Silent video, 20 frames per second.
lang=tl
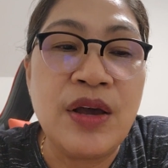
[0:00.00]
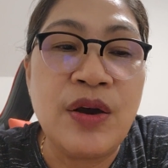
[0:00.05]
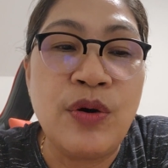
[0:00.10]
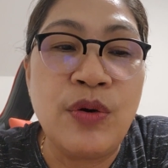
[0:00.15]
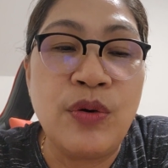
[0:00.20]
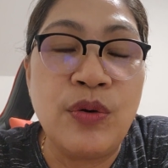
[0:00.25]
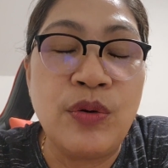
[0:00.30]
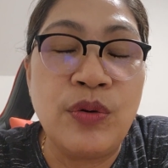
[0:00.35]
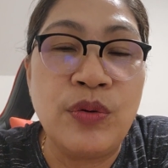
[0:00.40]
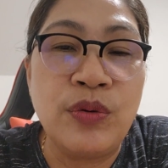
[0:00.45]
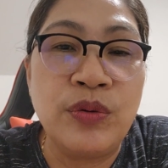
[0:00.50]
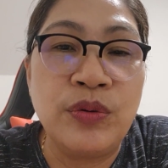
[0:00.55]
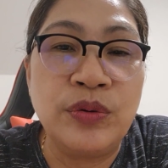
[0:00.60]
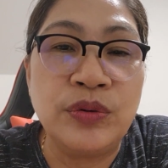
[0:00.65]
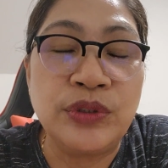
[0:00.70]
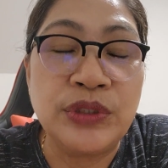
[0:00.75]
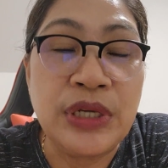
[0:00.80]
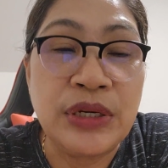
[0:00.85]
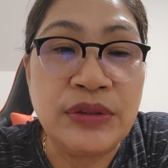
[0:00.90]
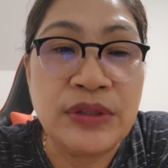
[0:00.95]
O
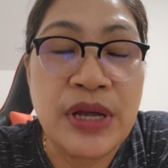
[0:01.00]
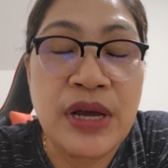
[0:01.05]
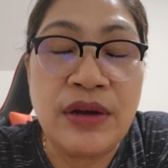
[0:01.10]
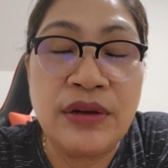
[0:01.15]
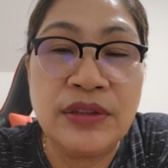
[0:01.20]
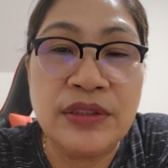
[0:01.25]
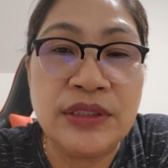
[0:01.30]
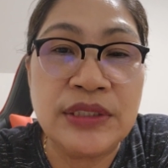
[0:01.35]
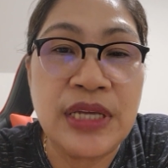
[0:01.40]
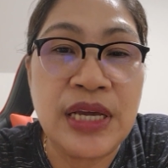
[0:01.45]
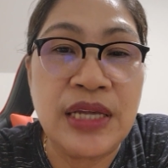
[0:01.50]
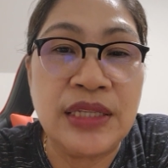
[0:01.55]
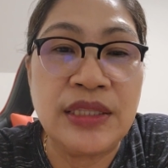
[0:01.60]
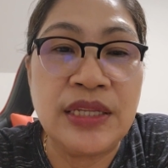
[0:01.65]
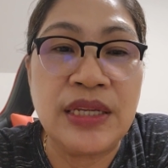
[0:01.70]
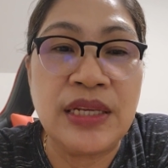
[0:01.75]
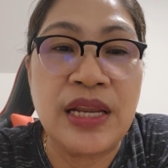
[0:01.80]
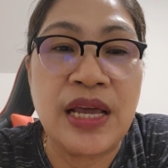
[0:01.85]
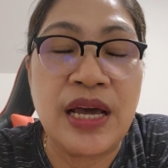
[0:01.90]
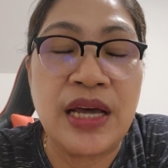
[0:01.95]
shout out sa
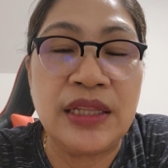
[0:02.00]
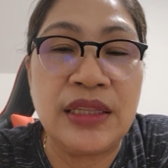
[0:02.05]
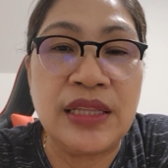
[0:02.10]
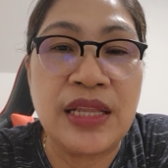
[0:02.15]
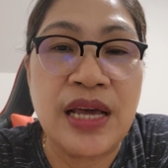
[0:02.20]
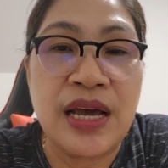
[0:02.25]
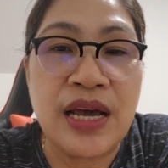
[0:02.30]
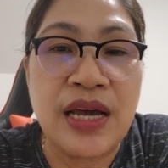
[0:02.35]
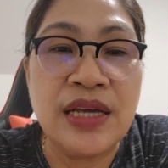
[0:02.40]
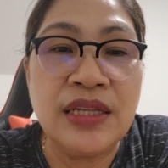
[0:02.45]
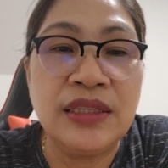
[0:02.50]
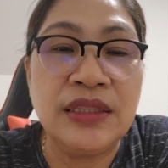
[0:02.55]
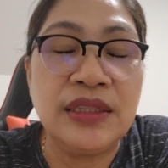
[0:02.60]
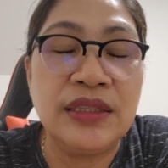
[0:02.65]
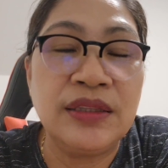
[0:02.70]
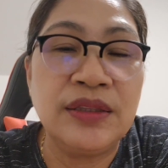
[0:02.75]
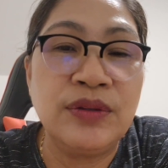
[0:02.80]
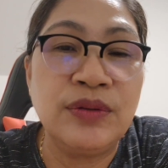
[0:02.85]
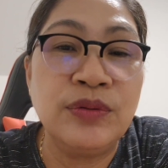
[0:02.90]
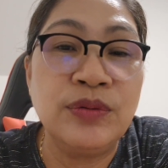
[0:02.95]
ating lahat-lahat.
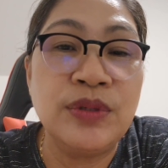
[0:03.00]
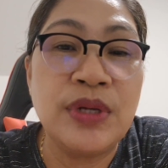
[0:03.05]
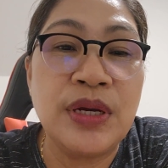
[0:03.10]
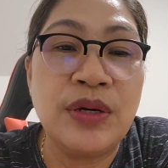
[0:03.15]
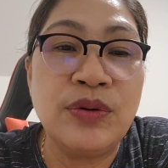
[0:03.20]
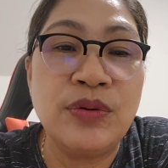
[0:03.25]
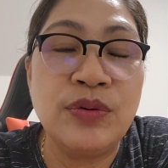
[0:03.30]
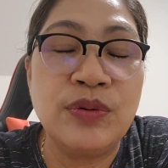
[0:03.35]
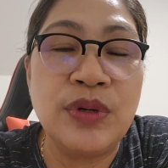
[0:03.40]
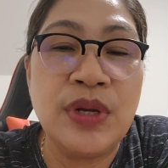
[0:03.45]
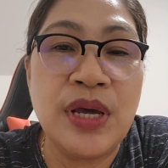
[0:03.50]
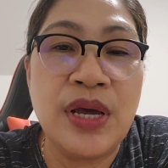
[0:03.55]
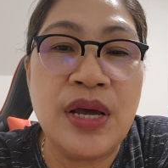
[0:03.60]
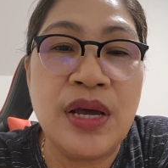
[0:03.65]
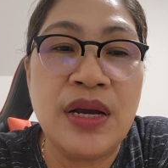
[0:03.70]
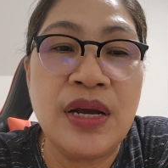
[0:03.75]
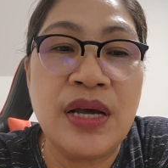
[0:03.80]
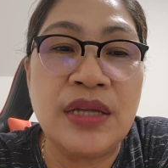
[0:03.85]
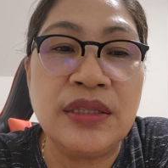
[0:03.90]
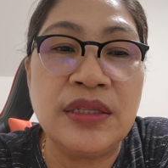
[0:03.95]
Unang-una
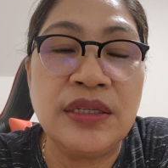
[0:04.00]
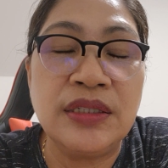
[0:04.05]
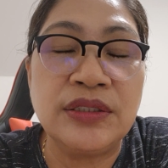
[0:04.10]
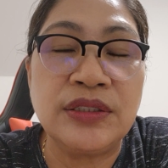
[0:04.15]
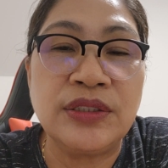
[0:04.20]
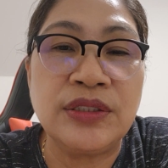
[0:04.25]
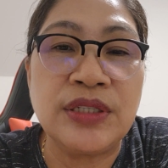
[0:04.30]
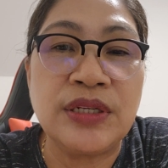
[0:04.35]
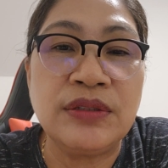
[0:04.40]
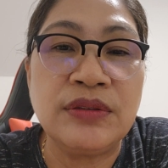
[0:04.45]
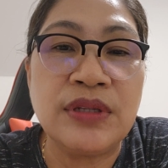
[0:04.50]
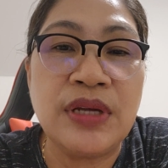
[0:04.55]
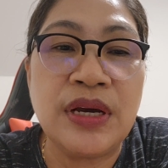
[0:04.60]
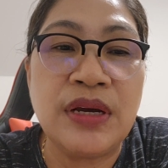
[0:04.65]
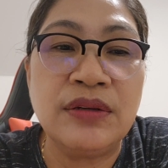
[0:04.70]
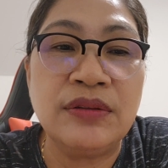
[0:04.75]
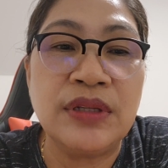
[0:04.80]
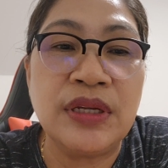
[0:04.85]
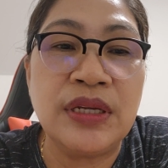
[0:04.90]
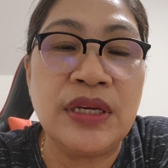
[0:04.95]
ang ating isa-shout
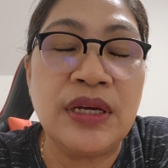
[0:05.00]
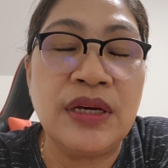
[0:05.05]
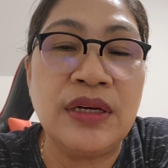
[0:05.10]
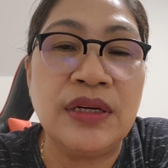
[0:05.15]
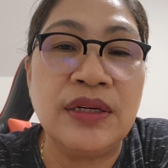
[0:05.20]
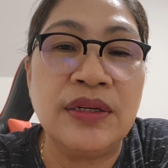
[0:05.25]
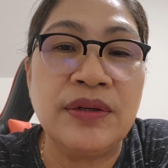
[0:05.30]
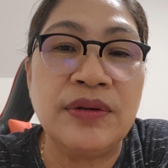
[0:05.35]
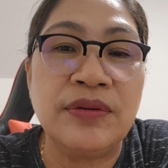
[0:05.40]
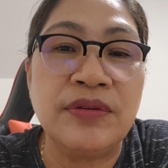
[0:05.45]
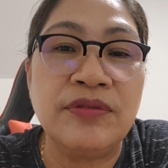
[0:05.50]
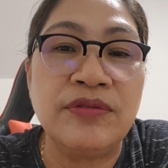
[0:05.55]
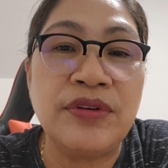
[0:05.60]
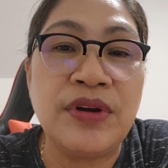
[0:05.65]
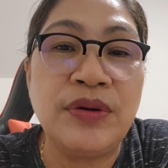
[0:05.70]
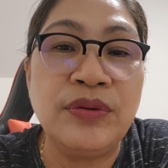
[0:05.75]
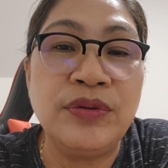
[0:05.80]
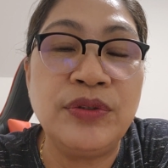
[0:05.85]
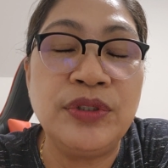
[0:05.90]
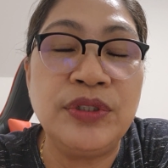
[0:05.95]
out ay ang
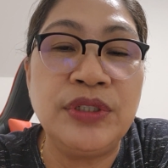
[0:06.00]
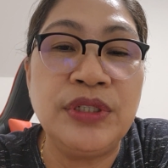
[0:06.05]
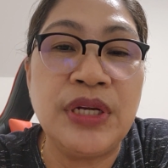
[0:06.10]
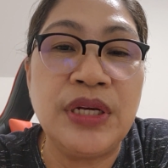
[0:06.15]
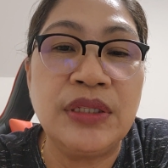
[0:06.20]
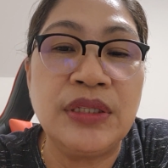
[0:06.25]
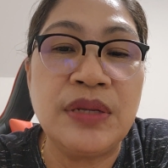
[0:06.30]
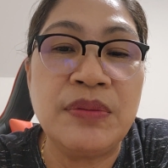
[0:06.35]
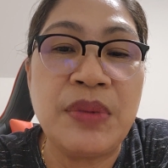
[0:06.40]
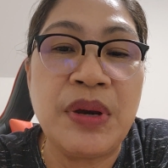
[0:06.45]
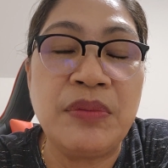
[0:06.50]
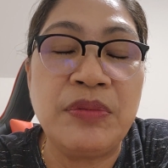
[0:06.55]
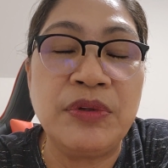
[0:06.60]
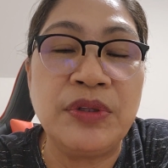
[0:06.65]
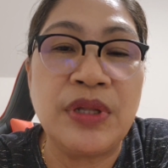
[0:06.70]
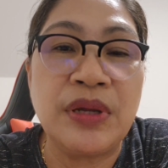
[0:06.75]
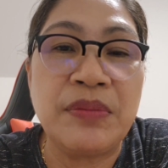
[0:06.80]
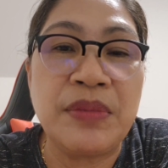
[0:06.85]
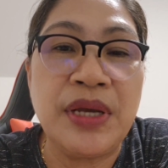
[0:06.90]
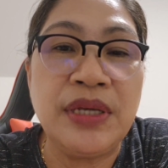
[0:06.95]
founder ng Team Abot
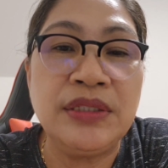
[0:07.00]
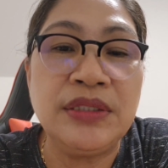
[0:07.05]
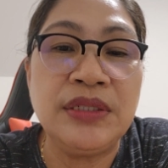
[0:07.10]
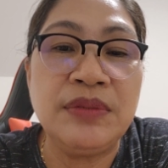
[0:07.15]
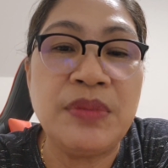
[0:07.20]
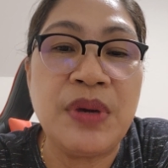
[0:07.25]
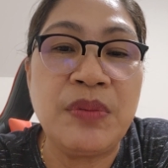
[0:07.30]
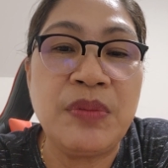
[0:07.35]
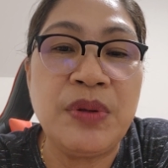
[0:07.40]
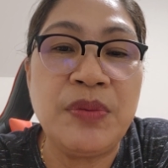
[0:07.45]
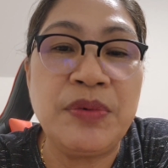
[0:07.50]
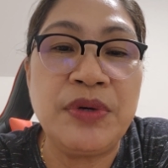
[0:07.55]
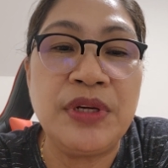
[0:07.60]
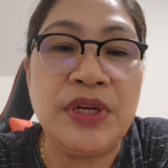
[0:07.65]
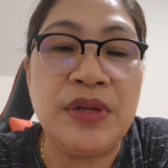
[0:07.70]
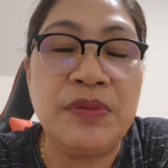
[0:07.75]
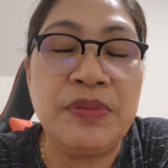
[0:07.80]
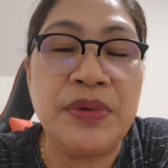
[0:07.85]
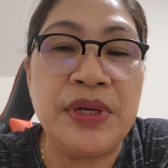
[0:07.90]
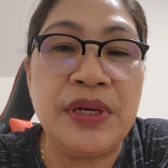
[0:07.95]
Kamay, si Mami
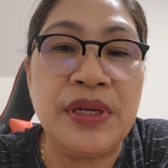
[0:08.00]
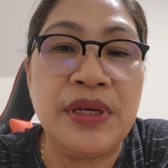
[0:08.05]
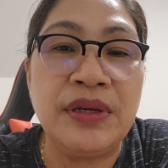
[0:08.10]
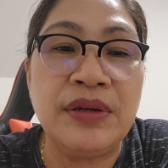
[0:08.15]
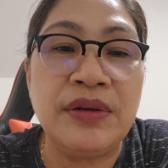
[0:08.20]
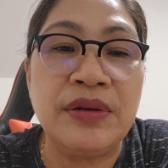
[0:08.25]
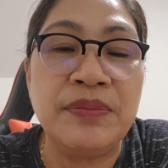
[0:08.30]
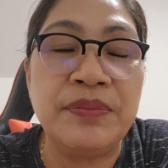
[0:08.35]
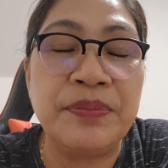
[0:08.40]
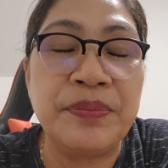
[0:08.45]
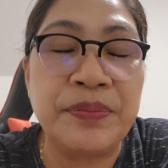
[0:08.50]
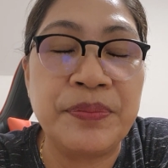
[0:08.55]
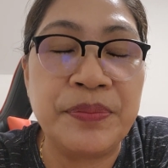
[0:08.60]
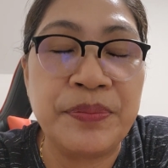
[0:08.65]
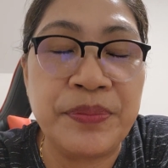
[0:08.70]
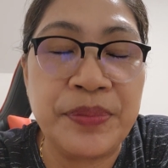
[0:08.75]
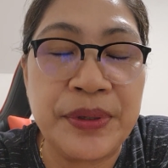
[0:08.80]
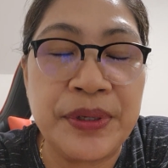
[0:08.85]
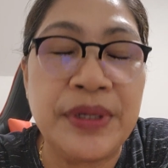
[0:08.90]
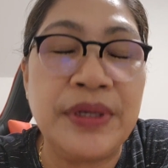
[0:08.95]
Merly Peregr
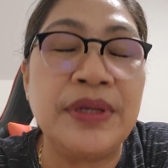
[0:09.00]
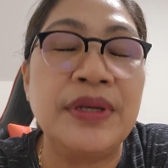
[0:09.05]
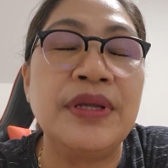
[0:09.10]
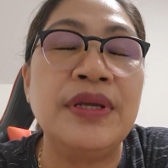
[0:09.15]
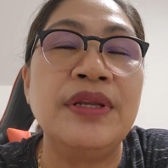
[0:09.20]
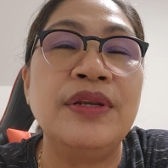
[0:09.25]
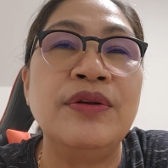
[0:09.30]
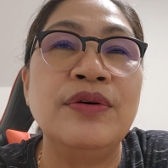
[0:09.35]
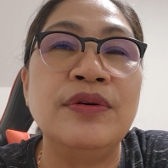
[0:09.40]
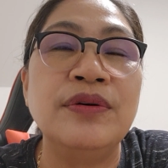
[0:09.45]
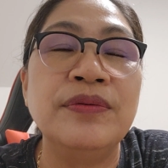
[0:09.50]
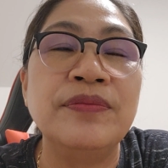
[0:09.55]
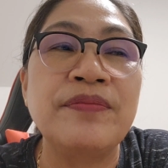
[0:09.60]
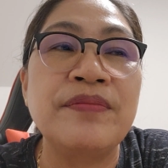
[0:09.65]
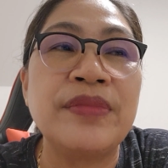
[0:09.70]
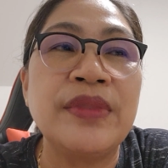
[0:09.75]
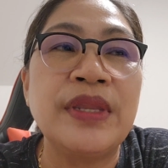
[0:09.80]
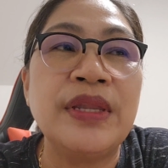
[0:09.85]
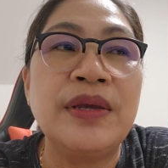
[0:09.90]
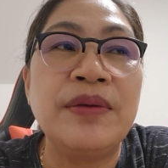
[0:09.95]
Peregrino.
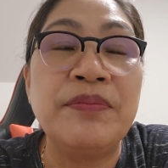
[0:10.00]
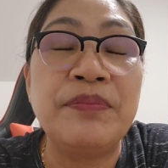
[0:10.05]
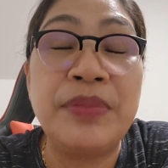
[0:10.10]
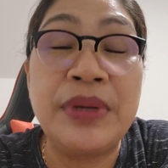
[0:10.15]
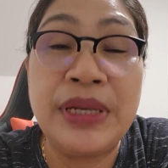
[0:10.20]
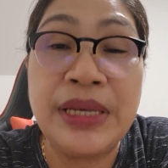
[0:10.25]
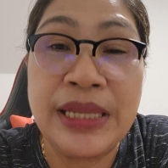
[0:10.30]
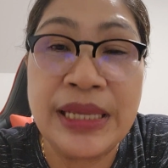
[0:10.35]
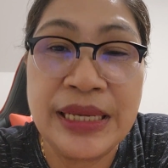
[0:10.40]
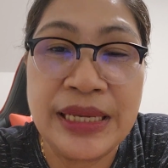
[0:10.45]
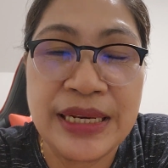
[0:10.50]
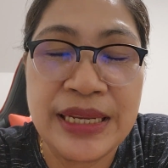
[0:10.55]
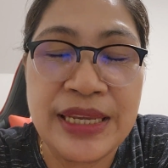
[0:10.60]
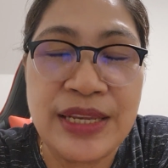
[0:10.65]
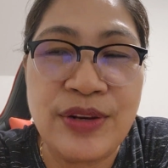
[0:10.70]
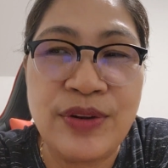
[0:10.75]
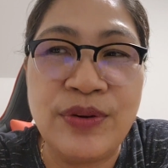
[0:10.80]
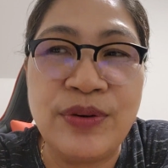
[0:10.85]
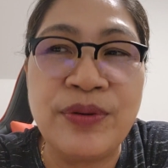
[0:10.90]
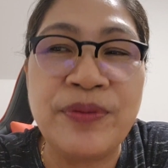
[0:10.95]

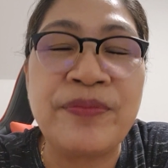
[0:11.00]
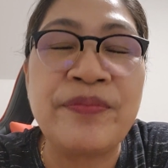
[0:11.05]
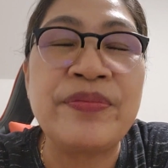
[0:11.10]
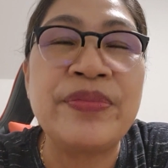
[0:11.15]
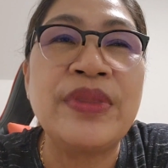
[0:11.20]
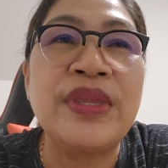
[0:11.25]
Pellegrino.